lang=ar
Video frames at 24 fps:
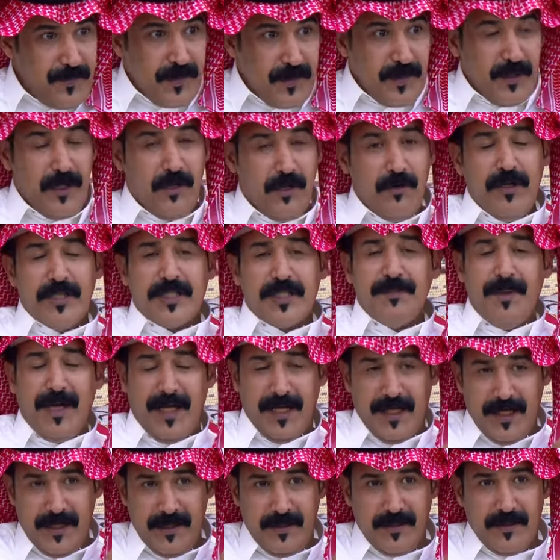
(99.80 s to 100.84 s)
لو يسمح
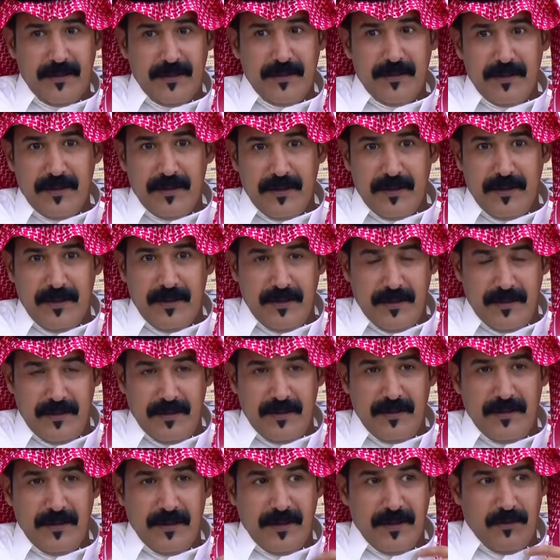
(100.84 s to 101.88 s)
لي
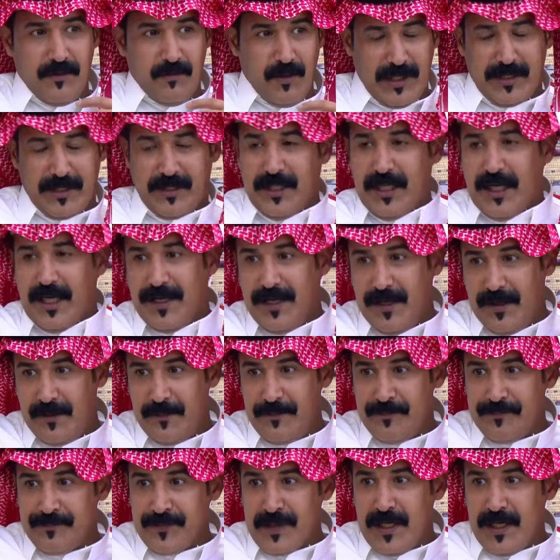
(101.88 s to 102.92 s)
وقتي انا
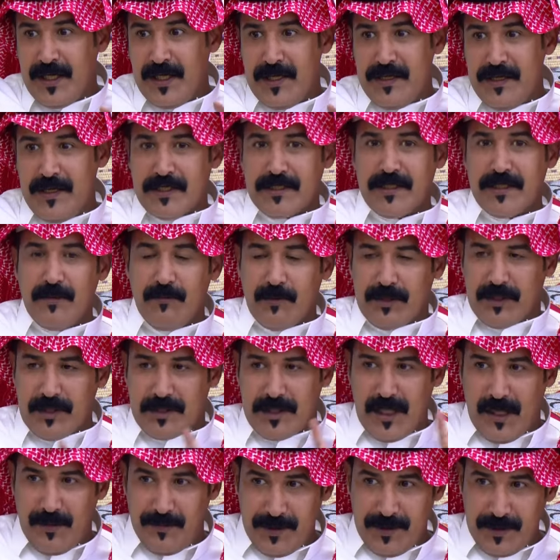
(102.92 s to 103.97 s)
اني اصير
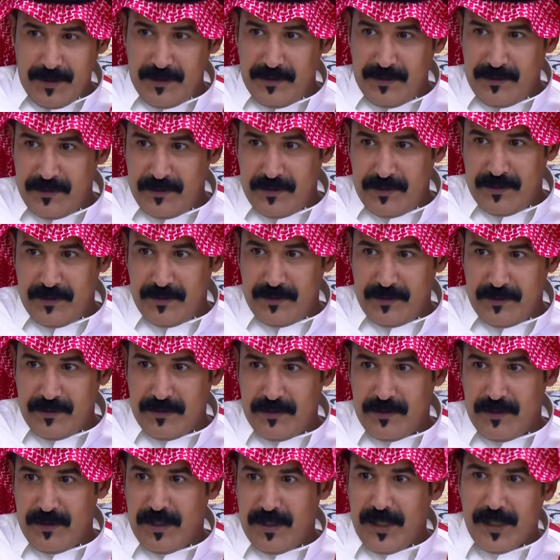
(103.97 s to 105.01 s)
متسابق
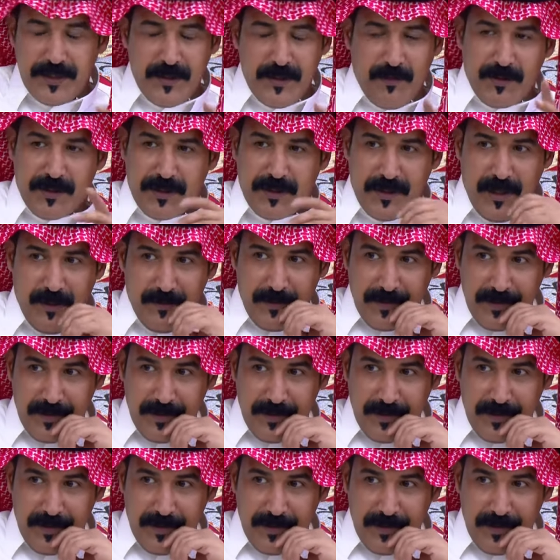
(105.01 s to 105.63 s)
لا ارجع متسابق